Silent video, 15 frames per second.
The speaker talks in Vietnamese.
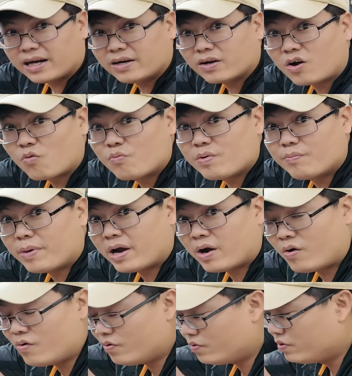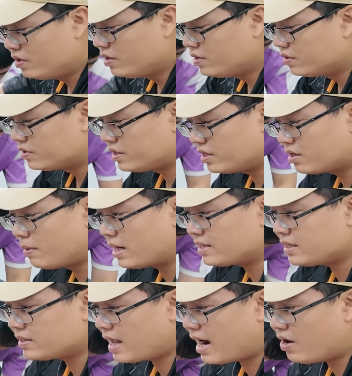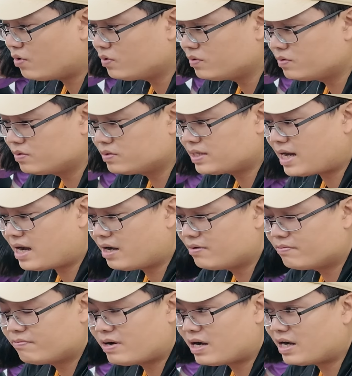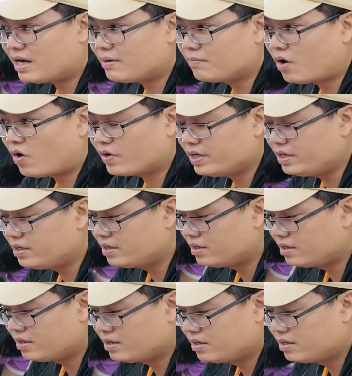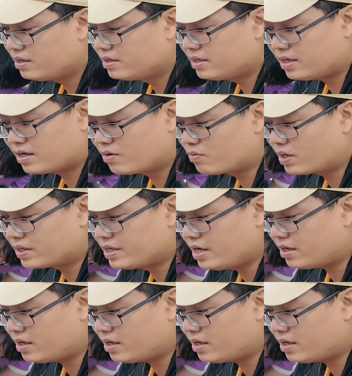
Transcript: này nó không bị méo. Thì các bạn sẽ tháo ra và bỏ đi nhá, không cần